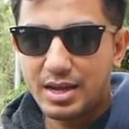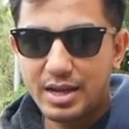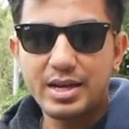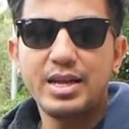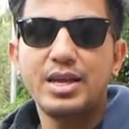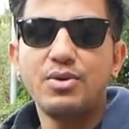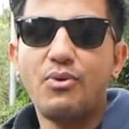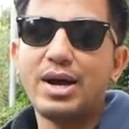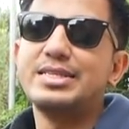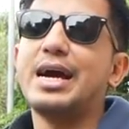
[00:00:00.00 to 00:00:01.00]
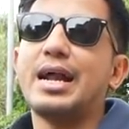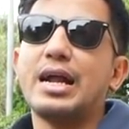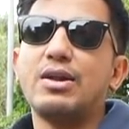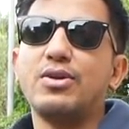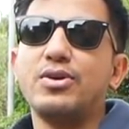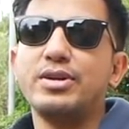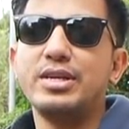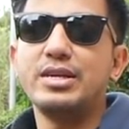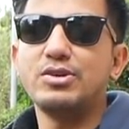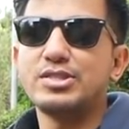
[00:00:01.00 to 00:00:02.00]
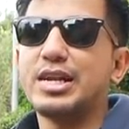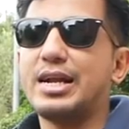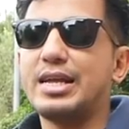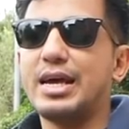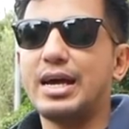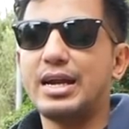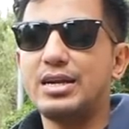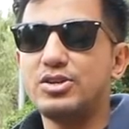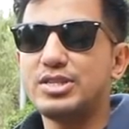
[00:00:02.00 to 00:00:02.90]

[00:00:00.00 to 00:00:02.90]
ini wajar kalau di Australia karena di